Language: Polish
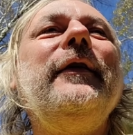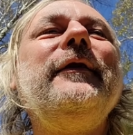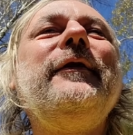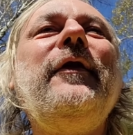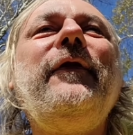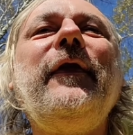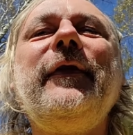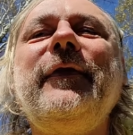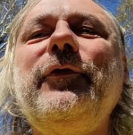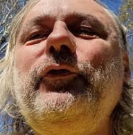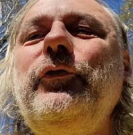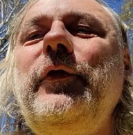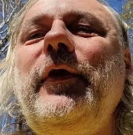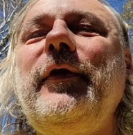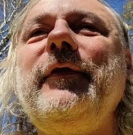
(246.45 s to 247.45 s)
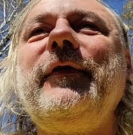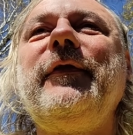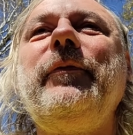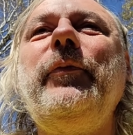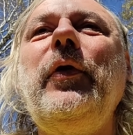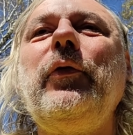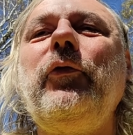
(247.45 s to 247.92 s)

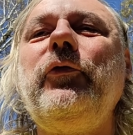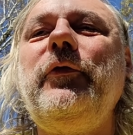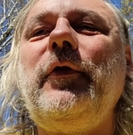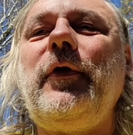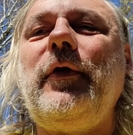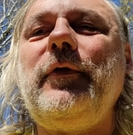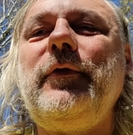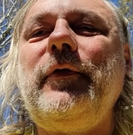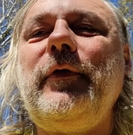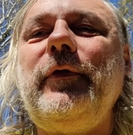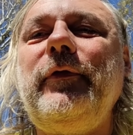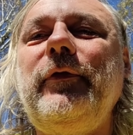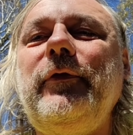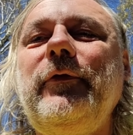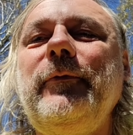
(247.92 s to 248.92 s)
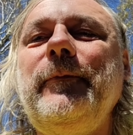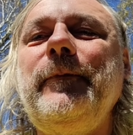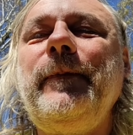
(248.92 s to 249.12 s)
dewastując bioróżnorodność.